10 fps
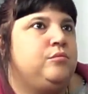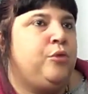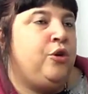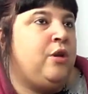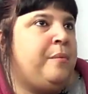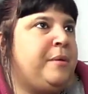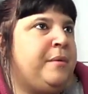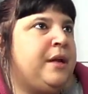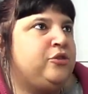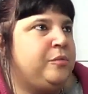Bueno, la
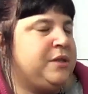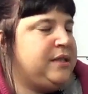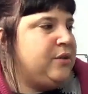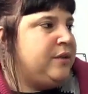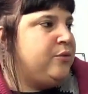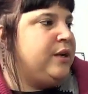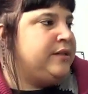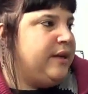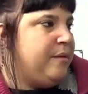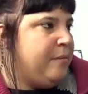primera toma es eh,
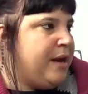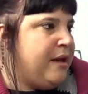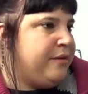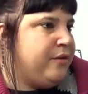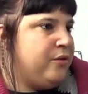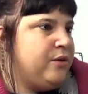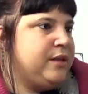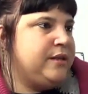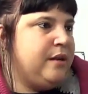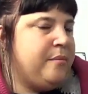durante el embarazo.
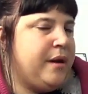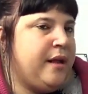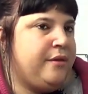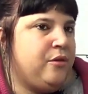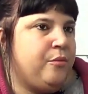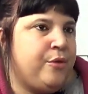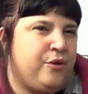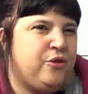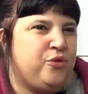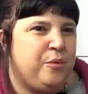Durante el embarazo, bueno,
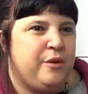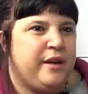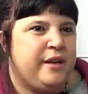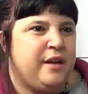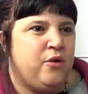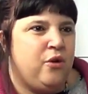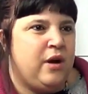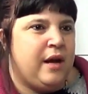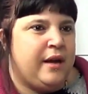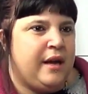yo tuve una
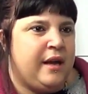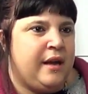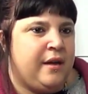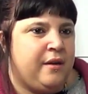ginecóloga que